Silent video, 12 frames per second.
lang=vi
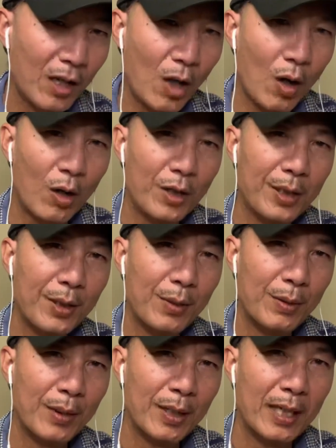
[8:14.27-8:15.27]
còn có
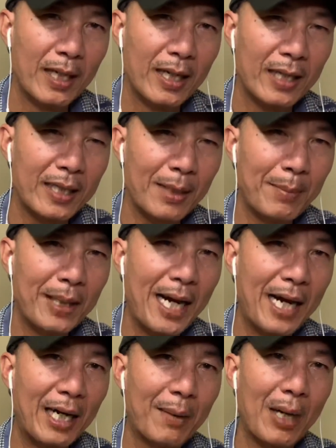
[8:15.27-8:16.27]
nhiều à, khách bể
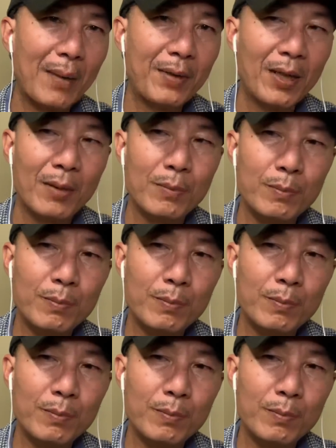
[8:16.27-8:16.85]
đen các bạn biết không